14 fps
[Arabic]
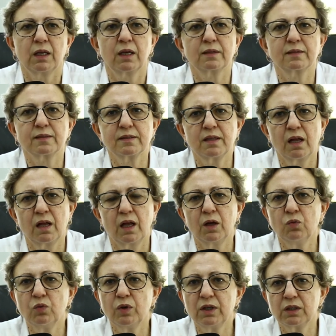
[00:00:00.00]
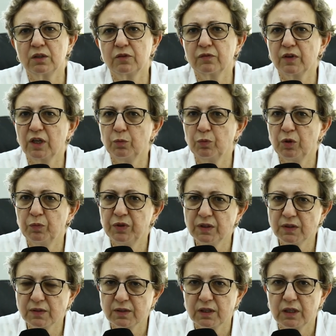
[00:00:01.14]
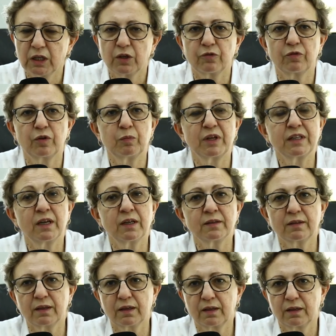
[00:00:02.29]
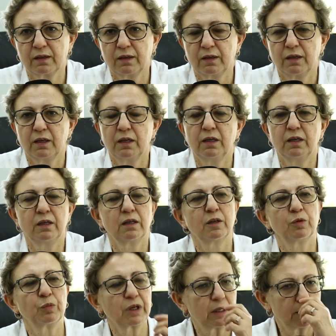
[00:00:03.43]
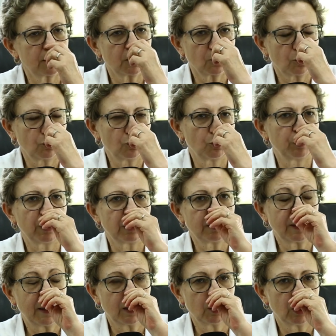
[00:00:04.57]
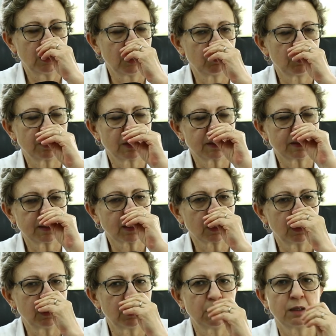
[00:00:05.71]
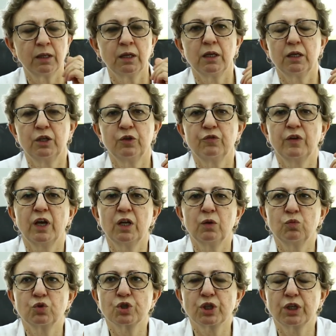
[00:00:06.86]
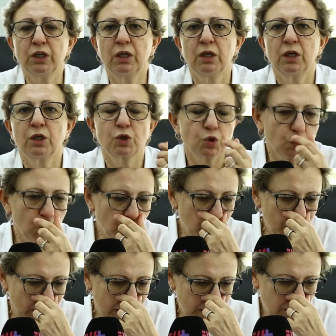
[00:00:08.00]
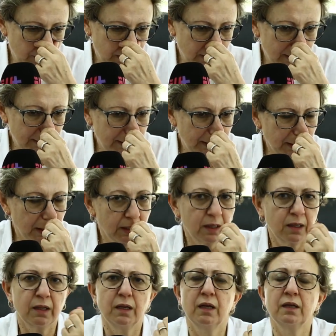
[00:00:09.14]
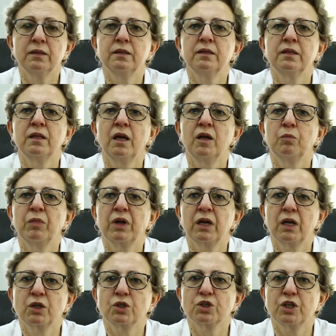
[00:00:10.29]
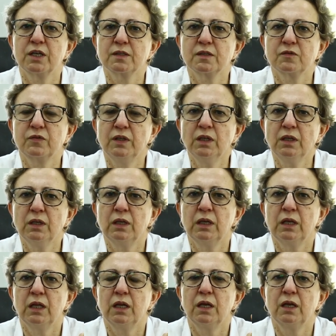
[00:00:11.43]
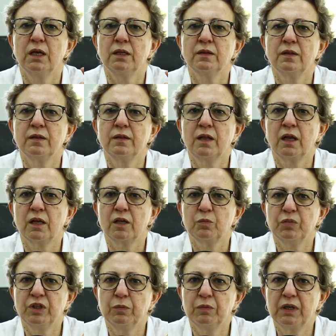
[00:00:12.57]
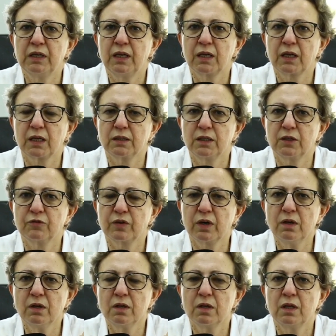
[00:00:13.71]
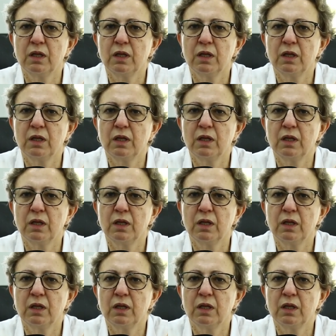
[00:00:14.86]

خصنا اولا في قلب البيت في المناطق اللي يمكن لنا نقولوا بانها هي المناطق اللي اللي فيها المشكل شكون هما هاد المناطق عندنا مراكش اسفي عندنا بني ملال خنيفره